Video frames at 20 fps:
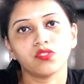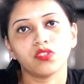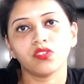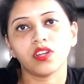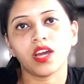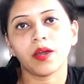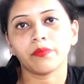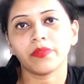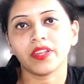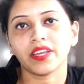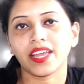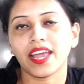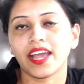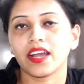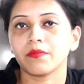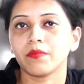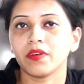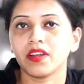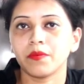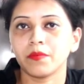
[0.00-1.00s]
জন্য আপনাকে
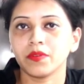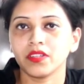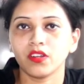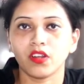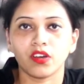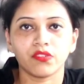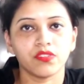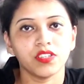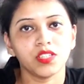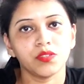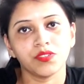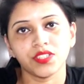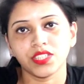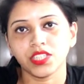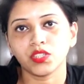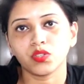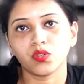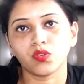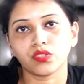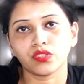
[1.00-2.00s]
একবার আমাদের অফিস
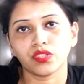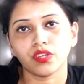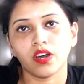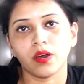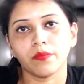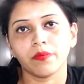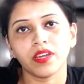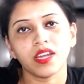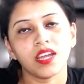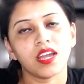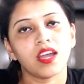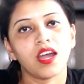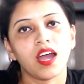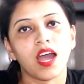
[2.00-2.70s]
ভিজিট করতে হবে